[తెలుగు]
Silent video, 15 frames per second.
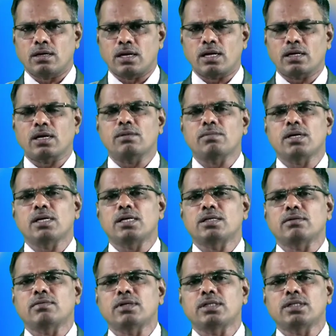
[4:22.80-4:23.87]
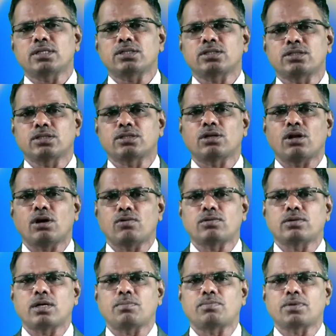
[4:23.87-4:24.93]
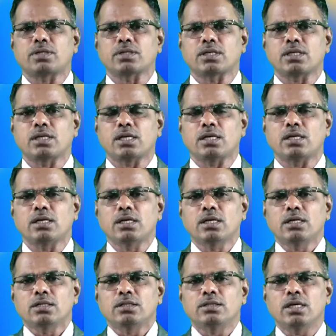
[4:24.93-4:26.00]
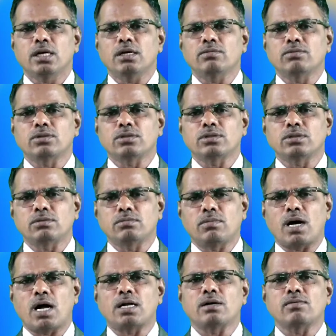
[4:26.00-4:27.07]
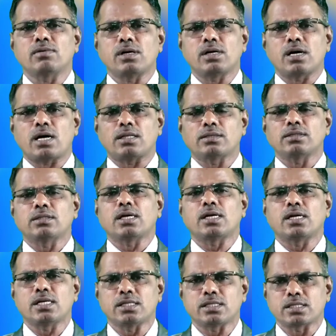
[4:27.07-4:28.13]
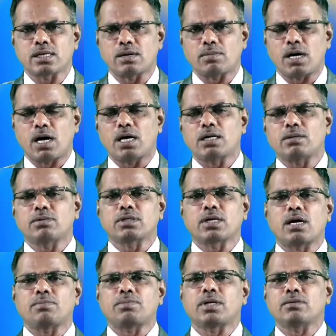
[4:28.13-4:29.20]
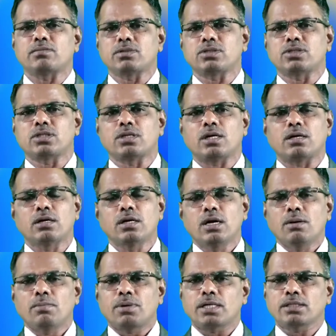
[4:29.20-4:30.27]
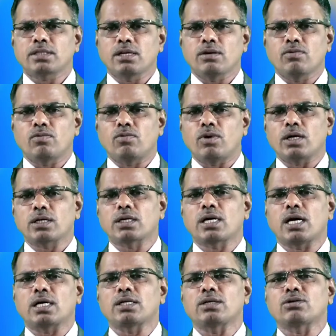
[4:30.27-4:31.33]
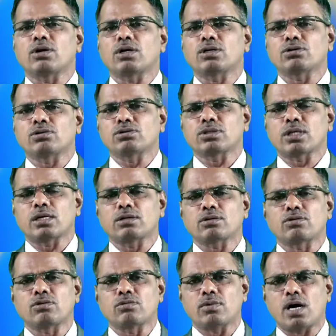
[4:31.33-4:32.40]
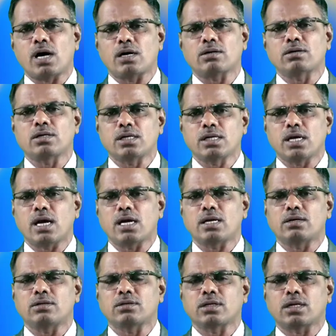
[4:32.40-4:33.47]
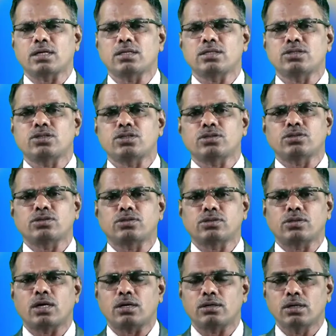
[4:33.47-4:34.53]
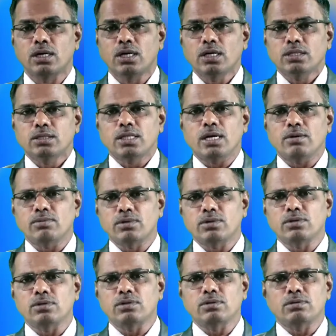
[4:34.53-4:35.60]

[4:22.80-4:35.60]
రకమైనటువంటి స్థితిలో ఉన్నప్పటికీ దేవుడు మానవులను అందరినీ సమానముగా ప్రేమించినాడు ప్రతి ఒక్కరి కొరకు తన కుమారుణ్ణి ఆయన అనుగ్రహించి ఉంటున్నాడు దేవుడు